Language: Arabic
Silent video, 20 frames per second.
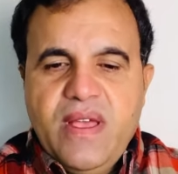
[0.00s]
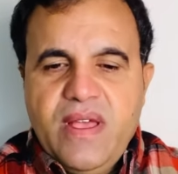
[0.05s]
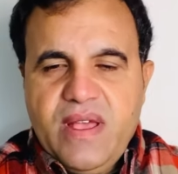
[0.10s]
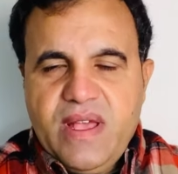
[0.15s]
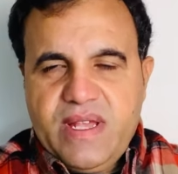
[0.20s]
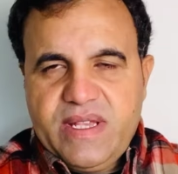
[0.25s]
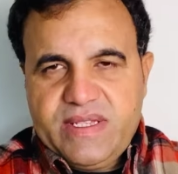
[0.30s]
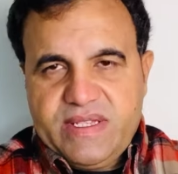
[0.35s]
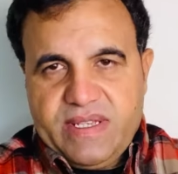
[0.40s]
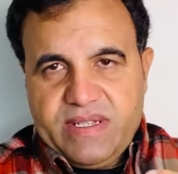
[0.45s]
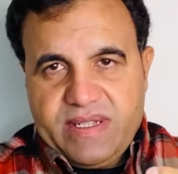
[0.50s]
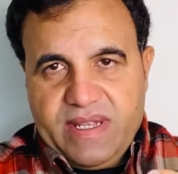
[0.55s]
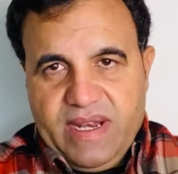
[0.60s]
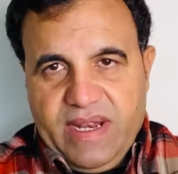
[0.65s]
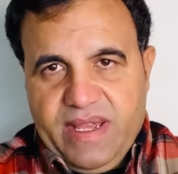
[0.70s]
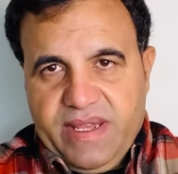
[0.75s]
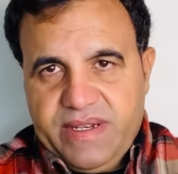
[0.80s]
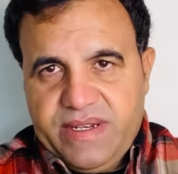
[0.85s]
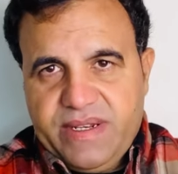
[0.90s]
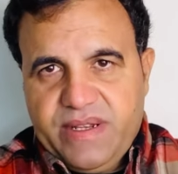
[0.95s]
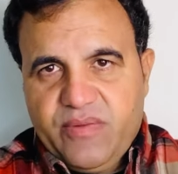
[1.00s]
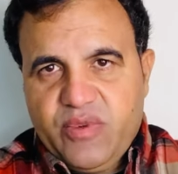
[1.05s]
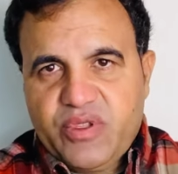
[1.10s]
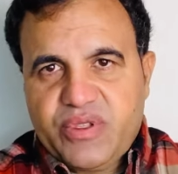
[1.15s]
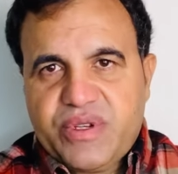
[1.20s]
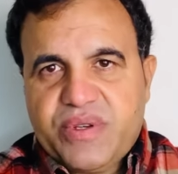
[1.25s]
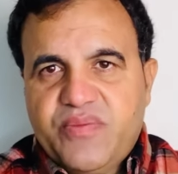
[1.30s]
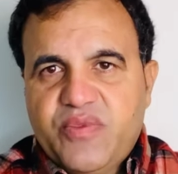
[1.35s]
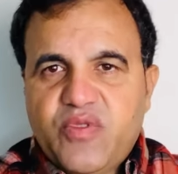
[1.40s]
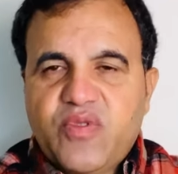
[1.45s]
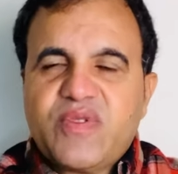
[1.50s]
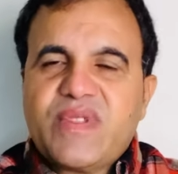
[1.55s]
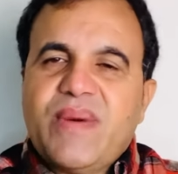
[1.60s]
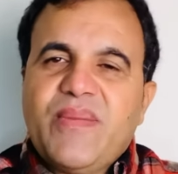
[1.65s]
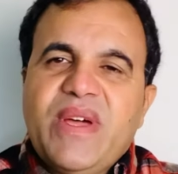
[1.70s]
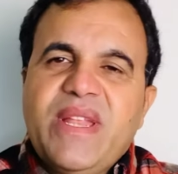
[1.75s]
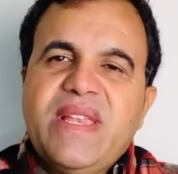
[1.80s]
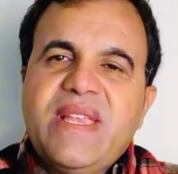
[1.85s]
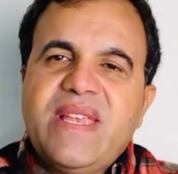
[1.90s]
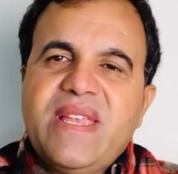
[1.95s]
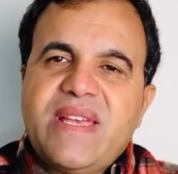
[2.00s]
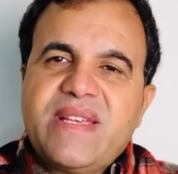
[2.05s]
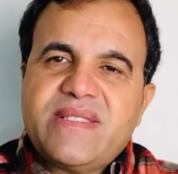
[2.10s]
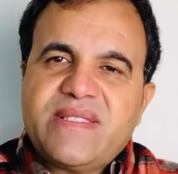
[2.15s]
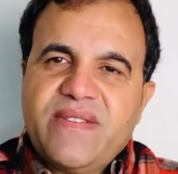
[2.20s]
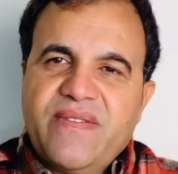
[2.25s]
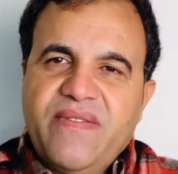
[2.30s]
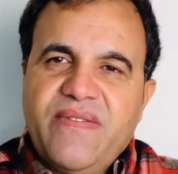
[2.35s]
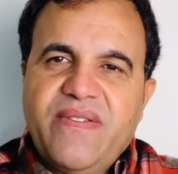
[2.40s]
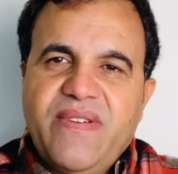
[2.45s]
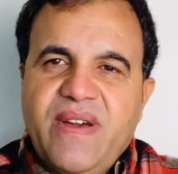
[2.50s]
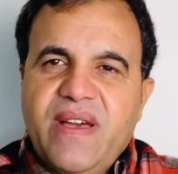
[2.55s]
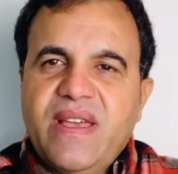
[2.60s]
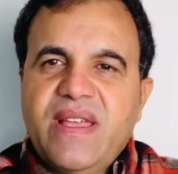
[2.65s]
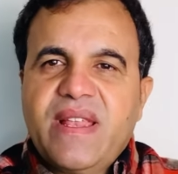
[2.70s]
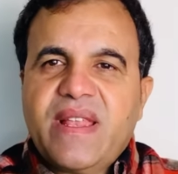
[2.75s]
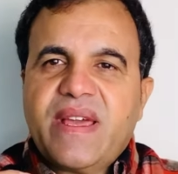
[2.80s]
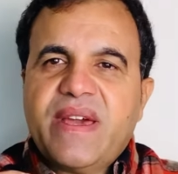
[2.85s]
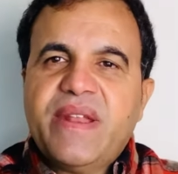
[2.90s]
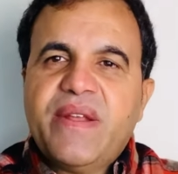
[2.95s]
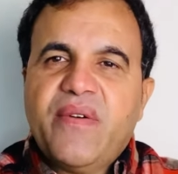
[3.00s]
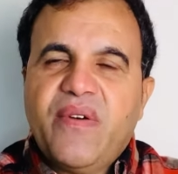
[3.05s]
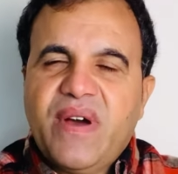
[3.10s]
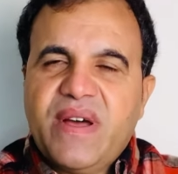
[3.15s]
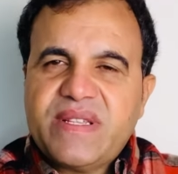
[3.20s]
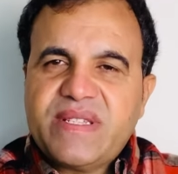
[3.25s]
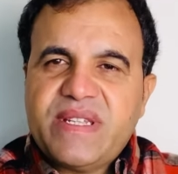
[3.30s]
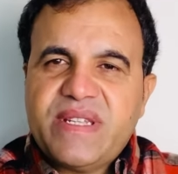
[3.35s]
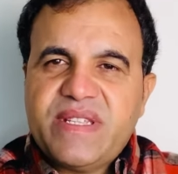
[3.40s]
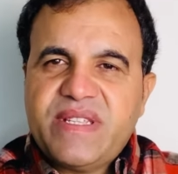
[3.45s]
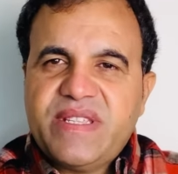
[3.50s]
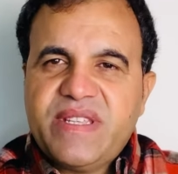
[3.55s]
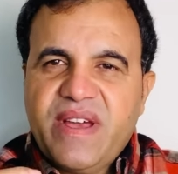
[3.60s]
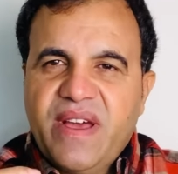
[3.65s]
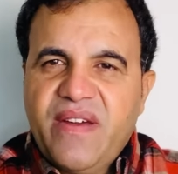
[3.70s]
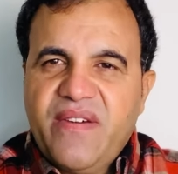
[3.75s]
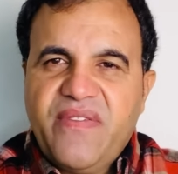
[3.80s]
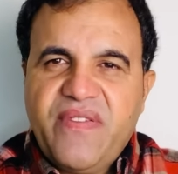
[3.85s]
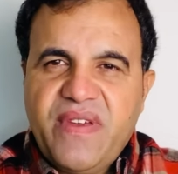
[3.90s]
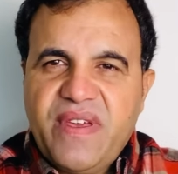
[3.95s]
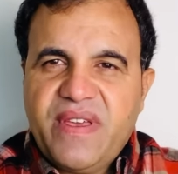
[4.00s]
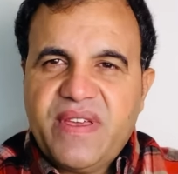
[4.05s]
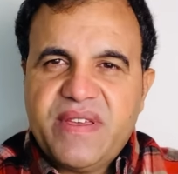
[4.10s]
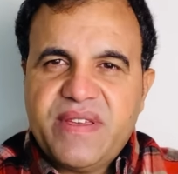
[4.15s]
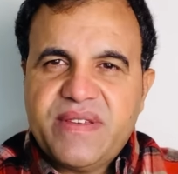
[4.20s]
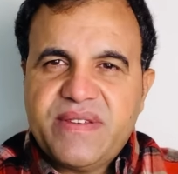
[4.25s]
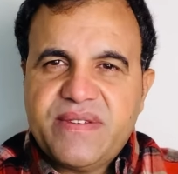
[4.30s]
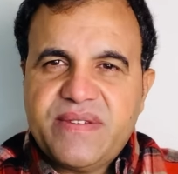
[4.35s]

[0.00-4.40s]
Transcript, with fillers: هسه طلع لنا مطرب وطبعا للاسف هاي القنوات التافهه